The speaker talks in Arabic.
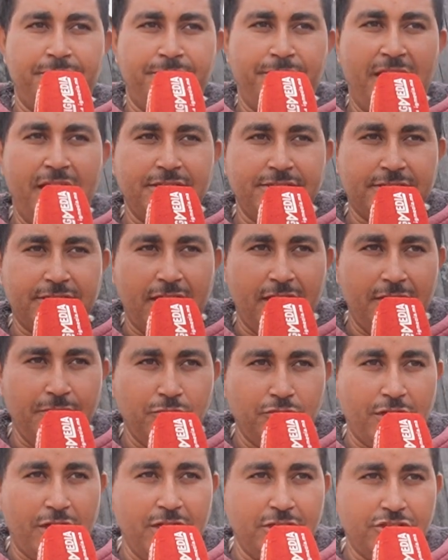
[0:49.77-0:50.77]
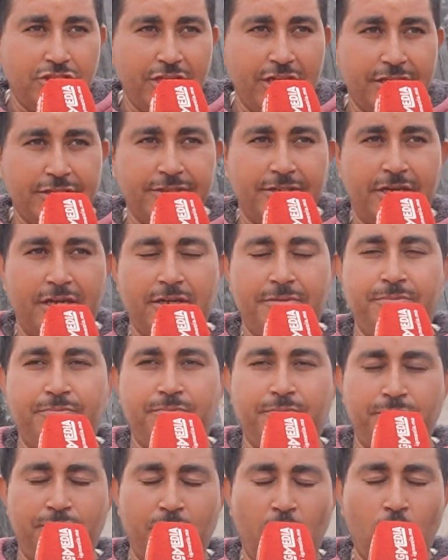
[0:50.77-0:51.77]
ما حنسكر المتلاشياتنا
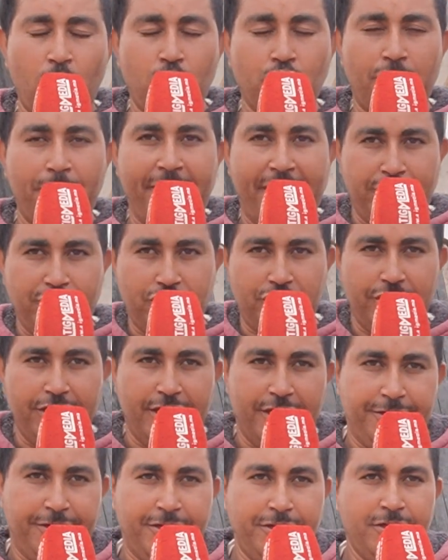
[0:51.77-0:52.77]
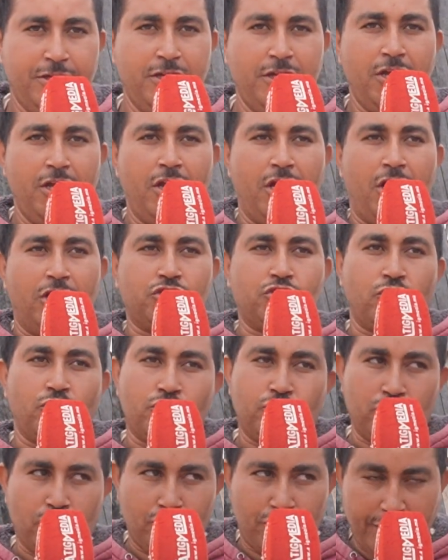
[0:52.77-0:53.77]
موقود المعيشيه
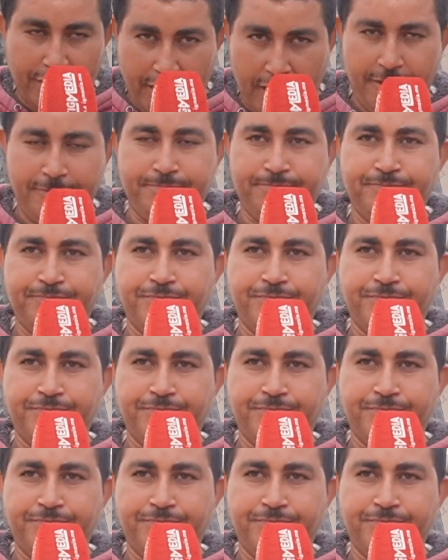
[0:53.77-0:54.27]
اشكون تضرى